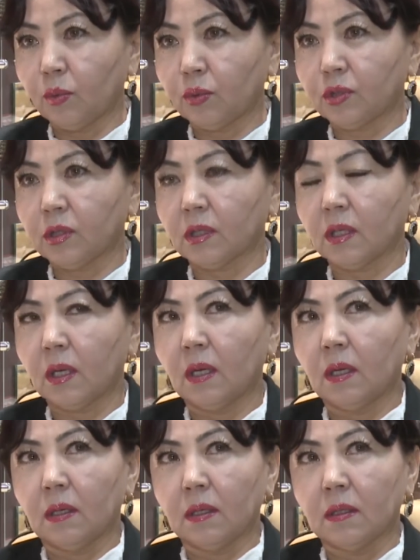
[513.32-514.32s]
учит,
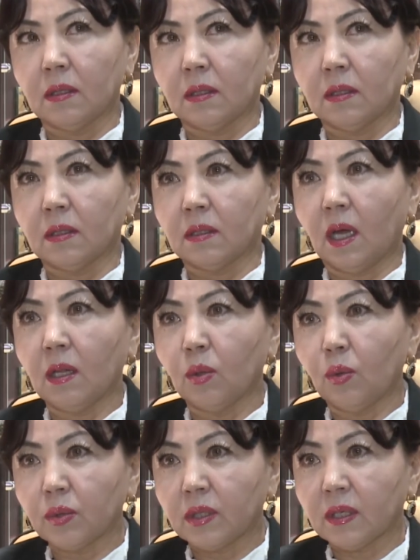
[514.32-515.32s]
э,
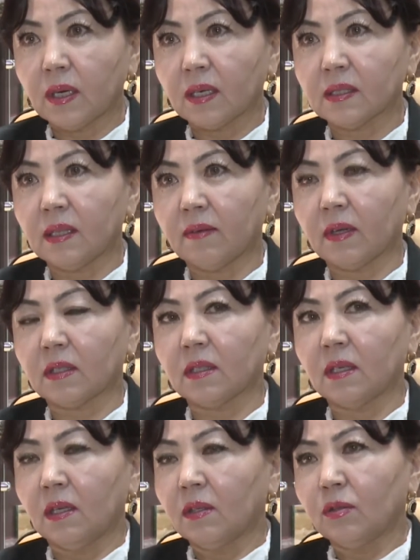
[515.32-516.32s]
налоги как сдавать,
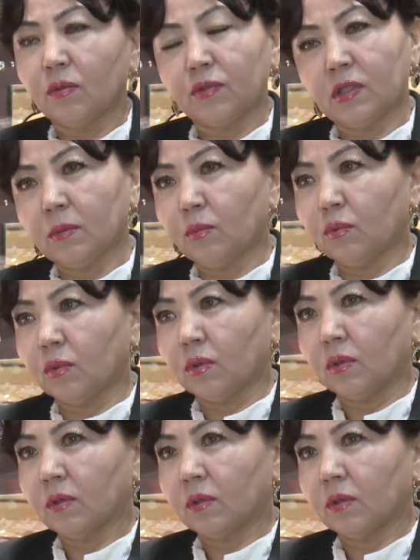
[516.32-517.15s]
ну всему.